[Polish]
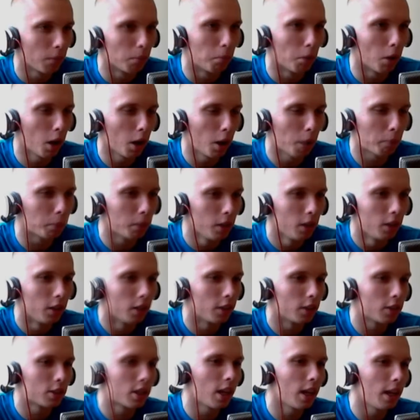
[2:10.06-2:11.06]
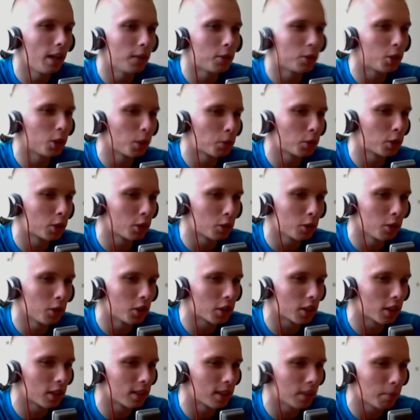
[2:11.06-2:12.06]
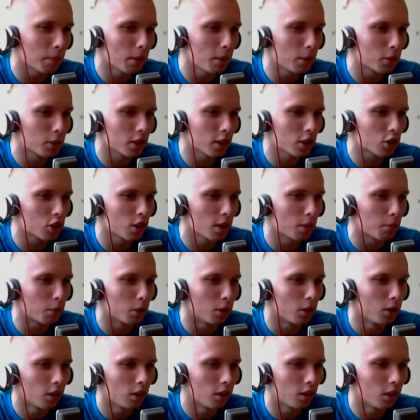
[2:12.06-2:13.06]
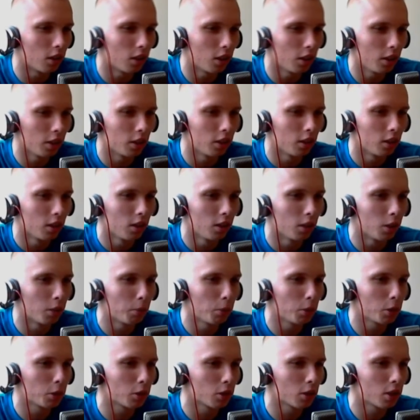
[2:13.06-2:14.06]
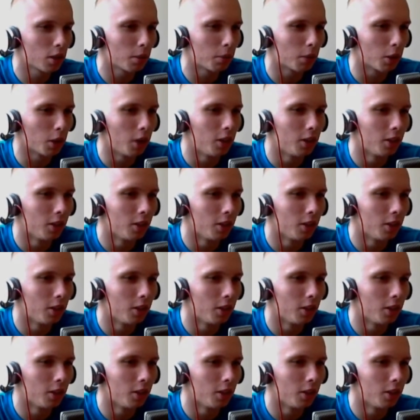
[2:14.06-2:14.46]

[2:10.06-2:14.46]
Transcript: Bob, chciałem ci to przesunąć, ale zapałem cię za żebro. Oj, no puść to żebro.